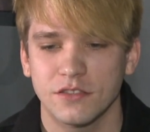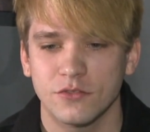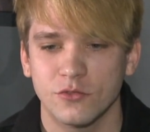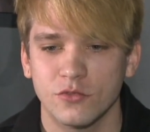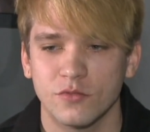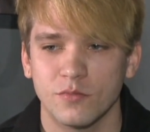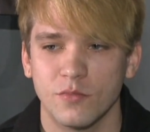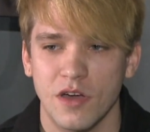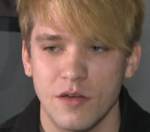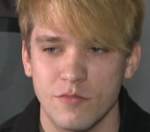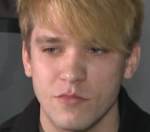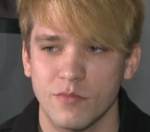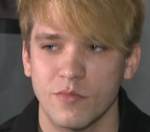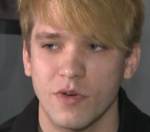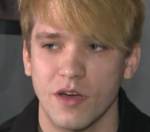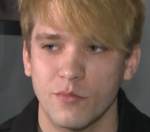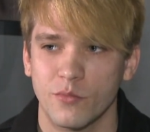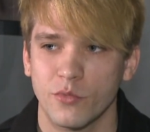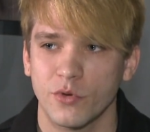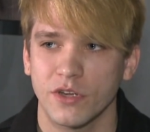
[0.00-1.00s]
Тут мама,
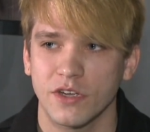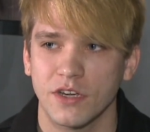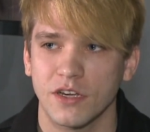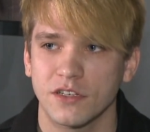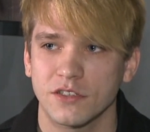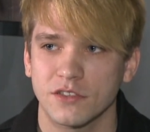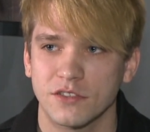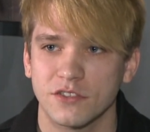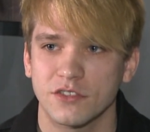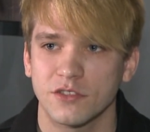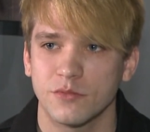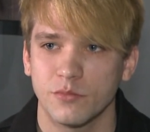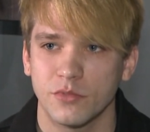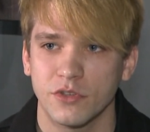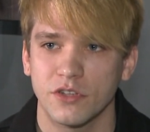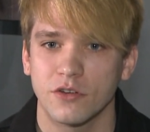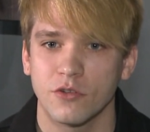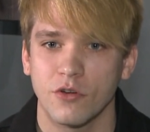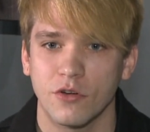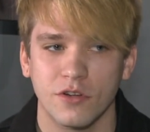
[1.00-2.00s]
папа и, конечно же,
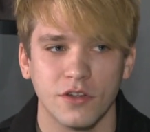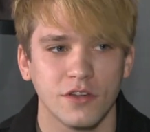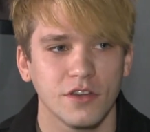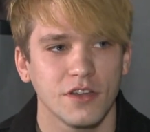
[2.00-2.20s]
педагог.